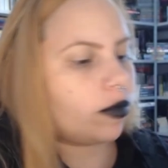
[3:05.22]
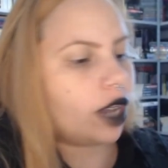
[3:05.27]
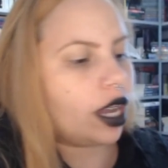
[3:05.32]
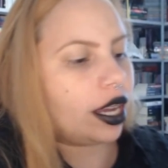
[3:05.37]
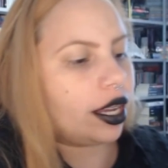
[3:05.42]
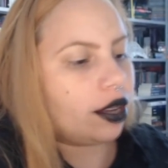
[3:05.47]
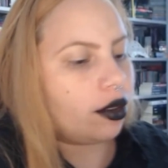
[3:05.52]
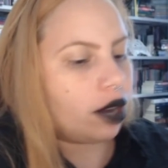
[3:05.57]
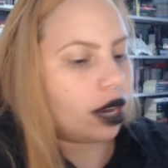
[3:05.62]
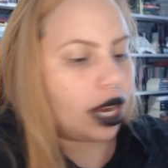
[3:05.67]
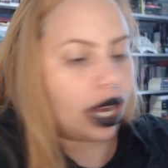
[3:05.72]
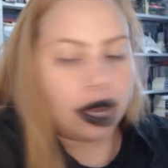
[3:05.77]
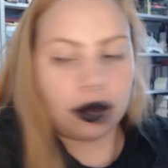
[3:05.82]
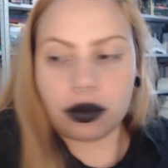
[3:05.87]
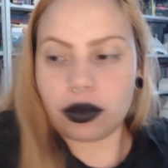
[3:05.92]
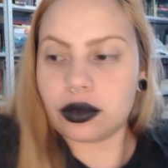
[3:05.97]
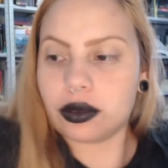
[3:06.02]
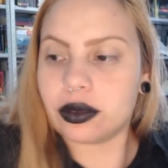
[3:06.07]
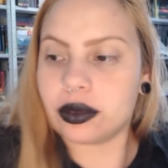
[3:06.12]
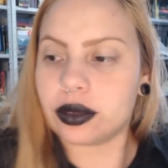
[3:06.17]
Aí eu
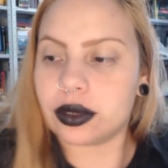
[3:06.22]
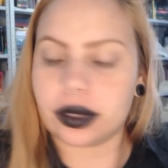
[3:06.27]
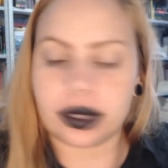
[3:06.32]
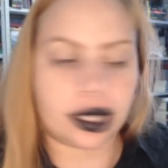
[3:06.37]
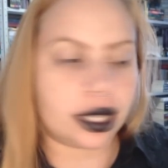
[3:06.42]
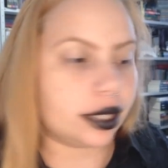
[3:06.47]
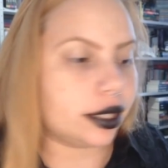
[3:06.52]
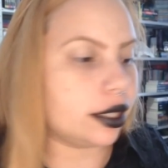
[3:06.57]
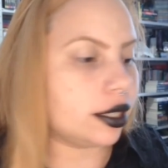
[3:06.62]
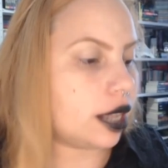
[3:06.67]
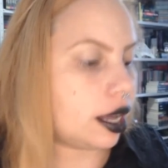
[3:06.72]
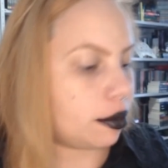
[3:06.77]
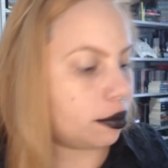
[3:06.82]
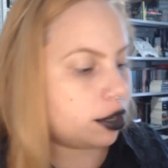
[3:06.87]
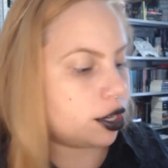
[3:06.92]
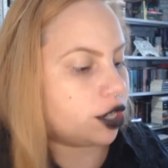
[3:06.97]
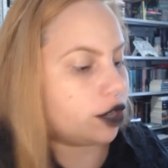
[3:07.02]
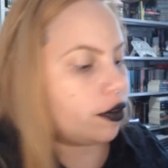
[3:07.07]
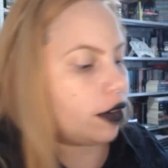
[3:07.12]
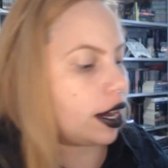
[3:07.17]
acabo tentando
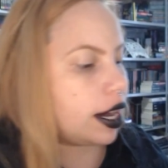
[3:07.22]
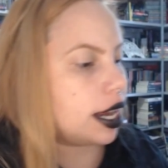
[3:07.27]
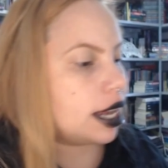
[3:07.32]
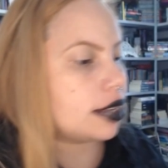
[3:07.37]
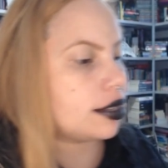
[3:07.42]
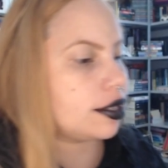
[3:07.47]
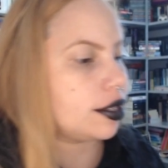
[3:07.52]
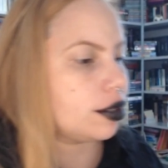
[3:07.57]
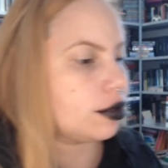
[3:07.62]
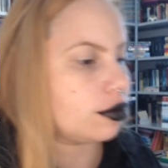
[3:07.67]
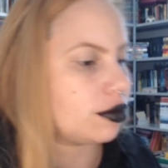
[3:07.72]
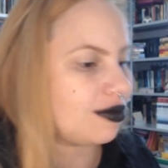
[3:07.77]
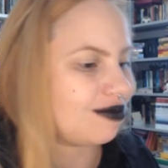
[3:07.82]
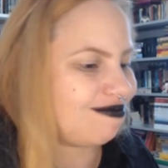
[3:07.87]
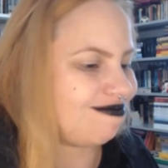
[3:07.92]
abrir devagarzinho.